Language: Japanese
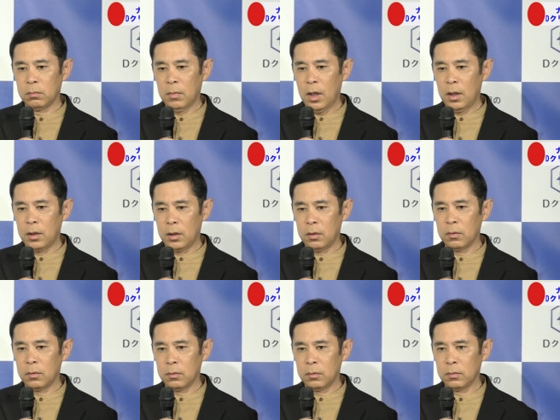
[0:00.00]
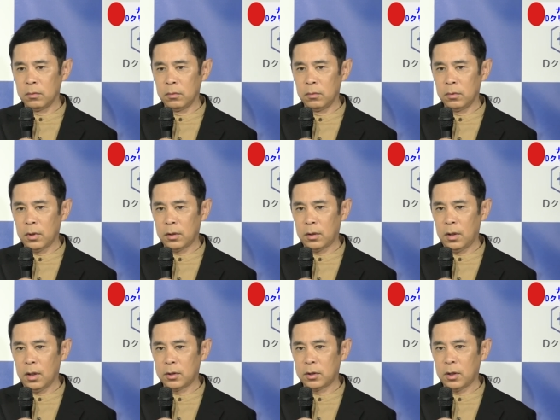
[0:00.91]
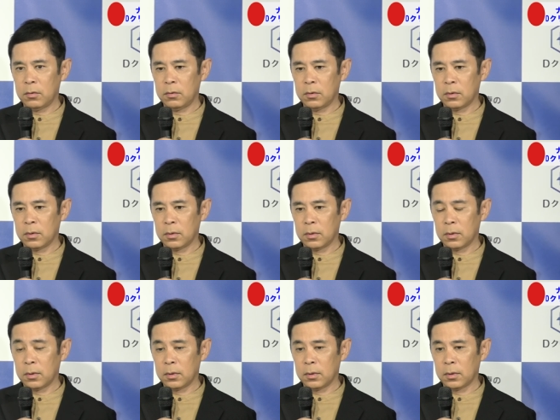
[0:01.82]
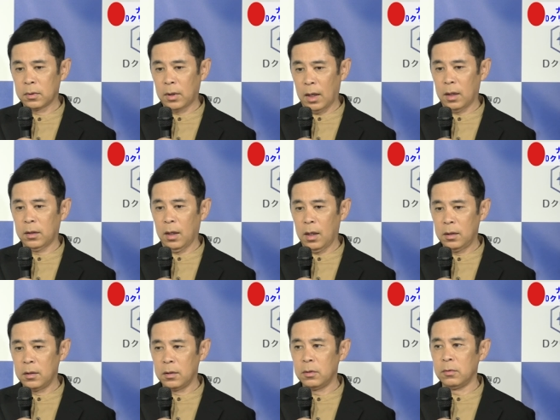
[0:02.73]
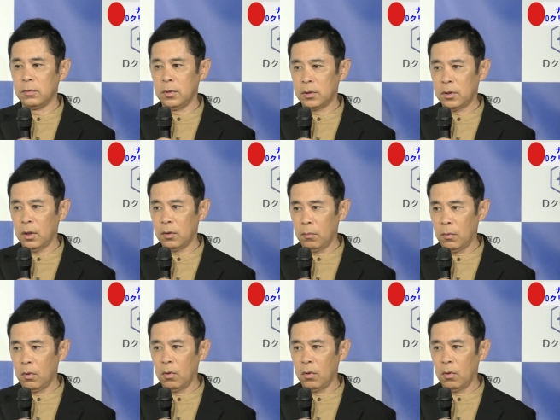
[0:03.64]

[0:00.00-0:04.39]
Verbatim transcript: 前に歌ってらっしゃるた方がいるんですけども